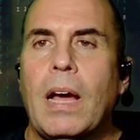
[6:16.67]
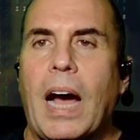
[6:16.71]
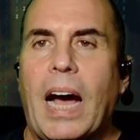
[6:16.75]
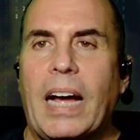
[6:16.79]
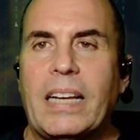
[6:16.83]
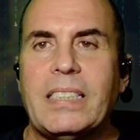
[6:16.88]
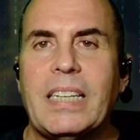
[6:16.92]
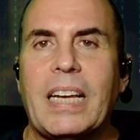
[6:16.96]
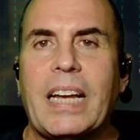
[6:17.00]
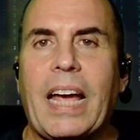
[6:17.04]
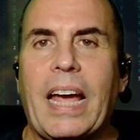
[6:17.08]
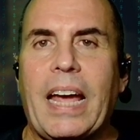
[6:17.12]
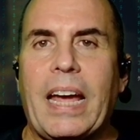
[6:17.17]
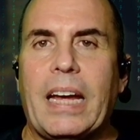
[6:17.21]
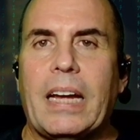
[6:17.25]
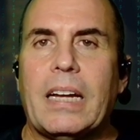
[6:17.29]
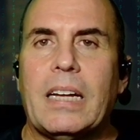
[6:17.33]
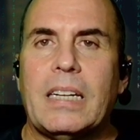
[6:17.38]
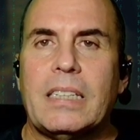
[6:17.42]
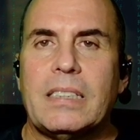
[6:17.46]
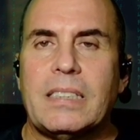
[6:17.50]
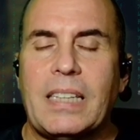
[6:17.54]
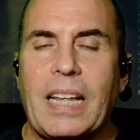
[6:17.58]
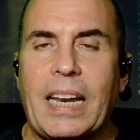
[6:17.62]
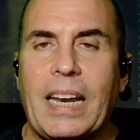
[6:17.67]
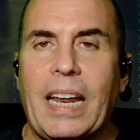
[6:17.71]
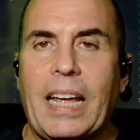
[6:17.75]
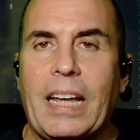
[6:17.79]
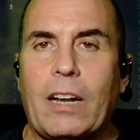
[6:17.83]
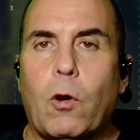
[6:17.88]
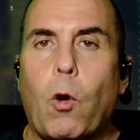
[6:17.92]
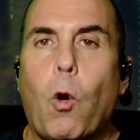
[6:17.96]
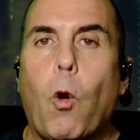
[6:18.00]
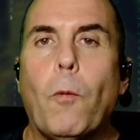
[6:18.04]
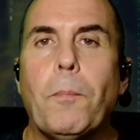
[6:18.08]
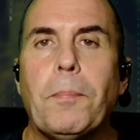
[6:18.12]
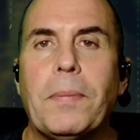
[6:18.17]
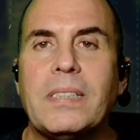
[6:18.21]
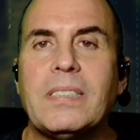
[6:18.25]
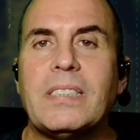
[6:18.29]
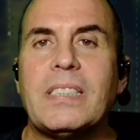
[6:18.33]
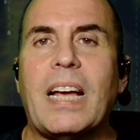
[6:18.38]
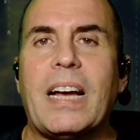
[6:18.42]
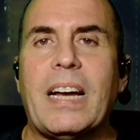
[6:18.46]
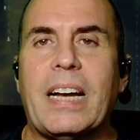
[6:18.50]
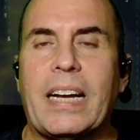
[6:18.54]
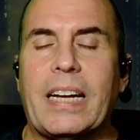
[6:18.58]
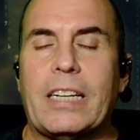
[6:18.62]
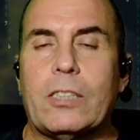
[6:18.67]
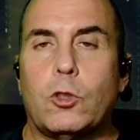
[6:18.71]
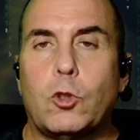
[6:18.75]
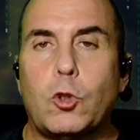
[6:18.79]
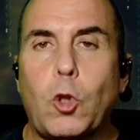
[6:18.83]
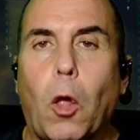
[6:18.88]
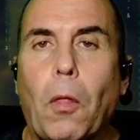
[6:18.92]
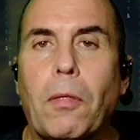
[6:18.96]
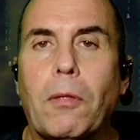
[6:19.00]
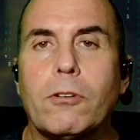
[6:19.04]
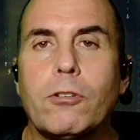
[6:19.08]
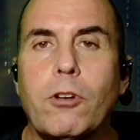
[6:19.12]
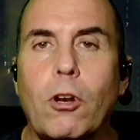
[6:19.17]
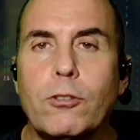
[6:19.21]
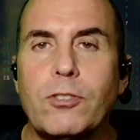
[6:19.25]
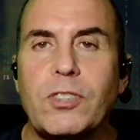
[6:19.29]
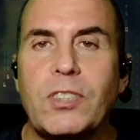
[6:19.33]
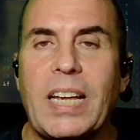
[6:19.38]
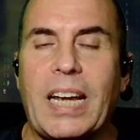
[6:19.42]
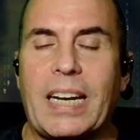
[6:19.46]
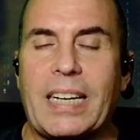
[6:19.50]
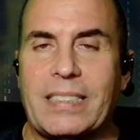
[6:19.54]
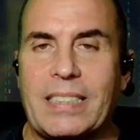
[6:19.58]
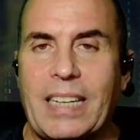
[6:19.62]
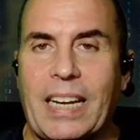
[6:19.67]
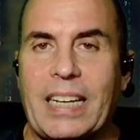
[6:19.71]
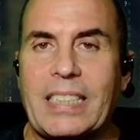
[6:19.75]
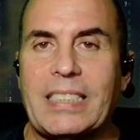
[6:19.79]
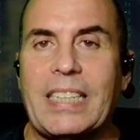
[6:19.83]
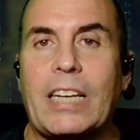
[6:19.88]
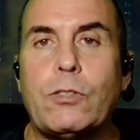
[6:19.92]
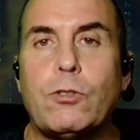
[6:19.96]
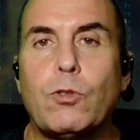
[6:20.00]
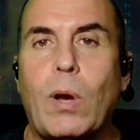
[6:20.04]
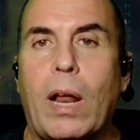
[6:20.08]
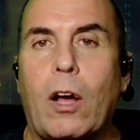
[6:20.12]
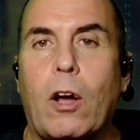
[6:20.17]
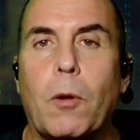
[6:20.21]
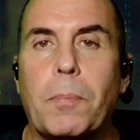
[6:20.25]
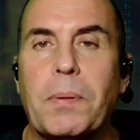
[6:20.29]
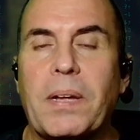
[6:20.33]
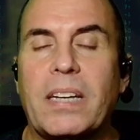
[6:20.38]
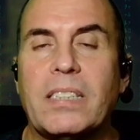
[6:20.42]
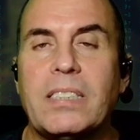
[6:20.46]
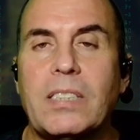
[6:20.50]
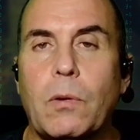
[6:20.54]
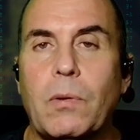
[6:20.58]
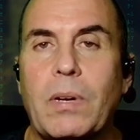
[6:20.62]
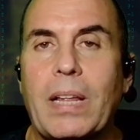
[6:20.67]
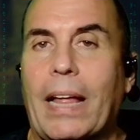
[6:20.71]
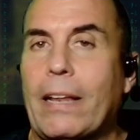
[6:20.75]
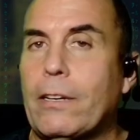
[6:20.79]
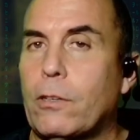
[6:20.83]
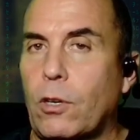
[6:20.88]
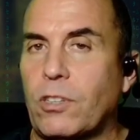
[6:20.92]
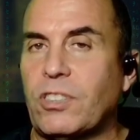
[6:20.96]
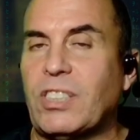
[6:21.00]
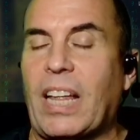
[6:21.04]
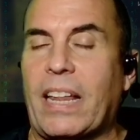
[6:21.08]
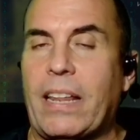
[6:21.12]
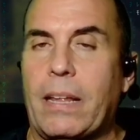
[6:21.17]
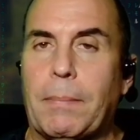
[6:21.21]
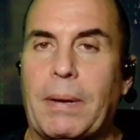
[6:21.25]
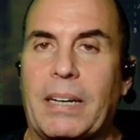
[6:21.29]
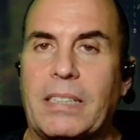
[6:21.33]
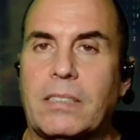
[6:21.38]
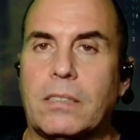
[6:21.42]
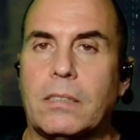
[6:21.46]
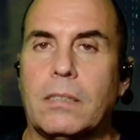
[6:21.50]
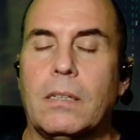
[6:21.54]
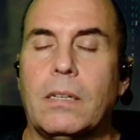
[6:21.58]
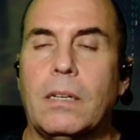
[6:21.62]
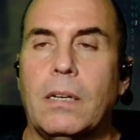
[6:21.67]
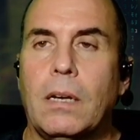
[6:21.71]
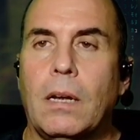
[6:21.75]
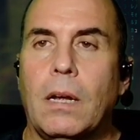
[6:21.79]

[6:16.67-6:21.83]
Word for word: Así que tener un mensaje todos los días de que se ha hecho una copia de seguridad no está de más.